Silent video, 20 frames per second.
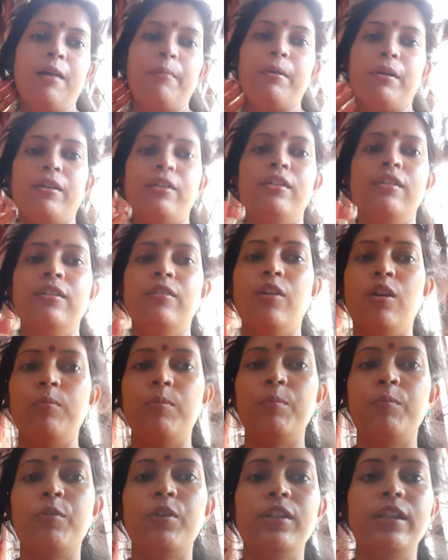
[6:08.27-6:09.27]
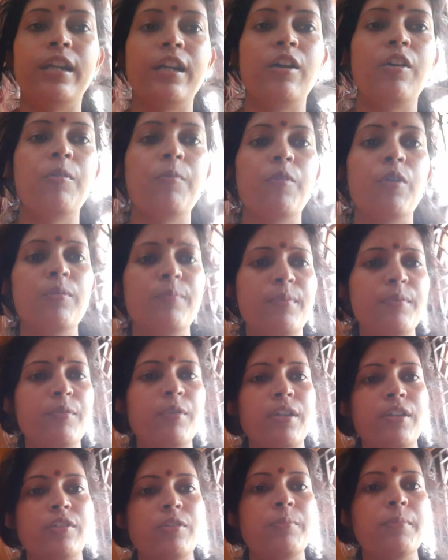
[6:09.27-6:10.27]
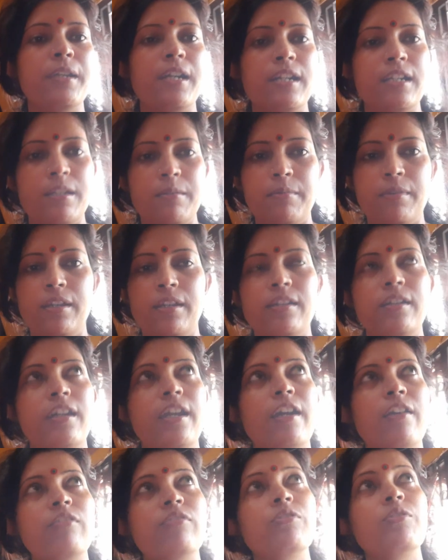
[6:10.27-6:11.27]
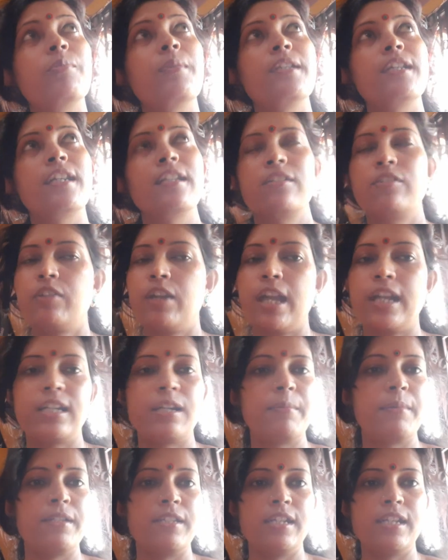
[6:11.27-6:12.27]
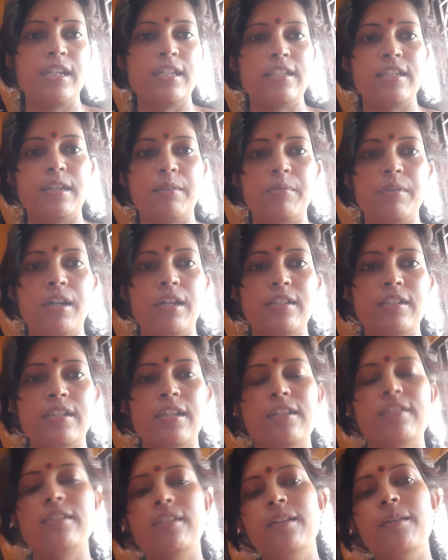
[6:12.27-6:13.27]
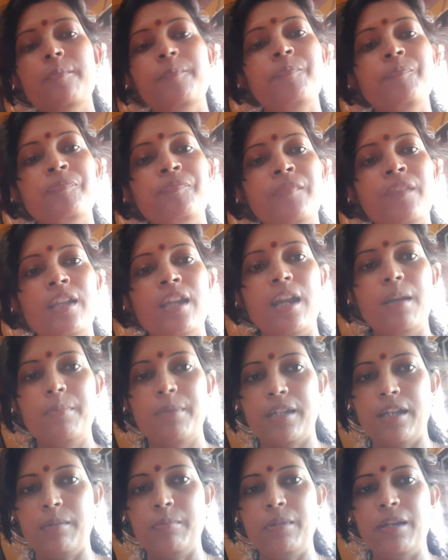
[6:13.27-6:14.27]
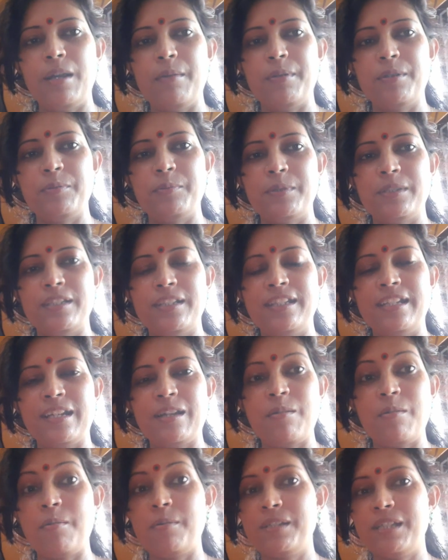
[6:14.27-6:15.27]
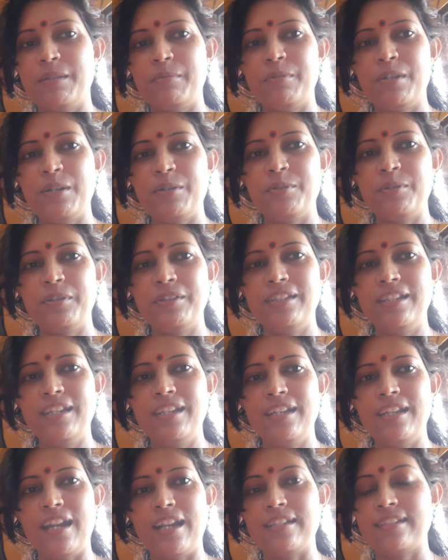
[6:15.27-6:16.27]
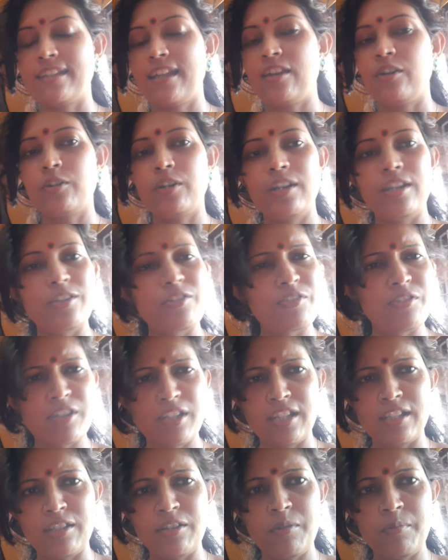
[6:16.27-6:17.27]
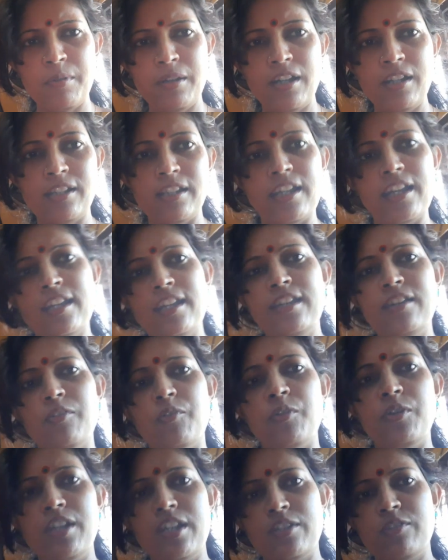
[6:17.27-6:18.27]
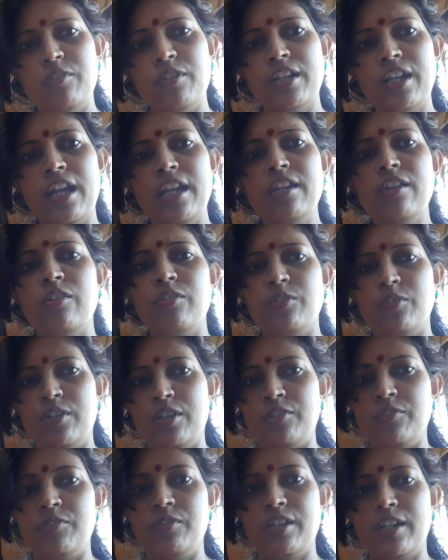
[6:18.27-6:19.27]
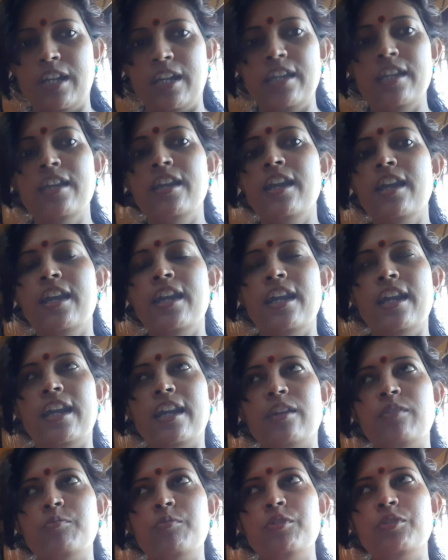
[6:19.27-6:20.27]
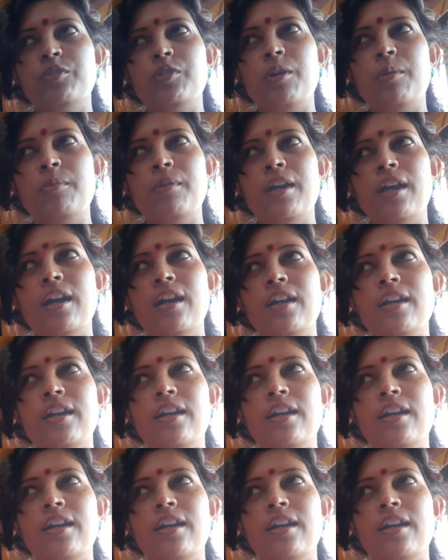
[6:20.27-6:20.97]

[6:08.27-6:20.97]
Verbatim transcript: আবার অল্প পরে দেখা হবে অল্প পরে তো বিকাল টাইমে এখন তো বেজে গেছে তো একটা বেজেই গেছে আমরা আসতে আসতে আর বিকালবেলা আবার তোমাদের সাথে দেখা হবে আবার যাবো না ঘুরতে আজকে আর একটা রেস্টুরেন্টে খেতে হবে না দেখি ওই রেস্টুরেন্টে খাই না অন্য রেস্টুরেন্টে খাই এখন পর্যন্ত আমরা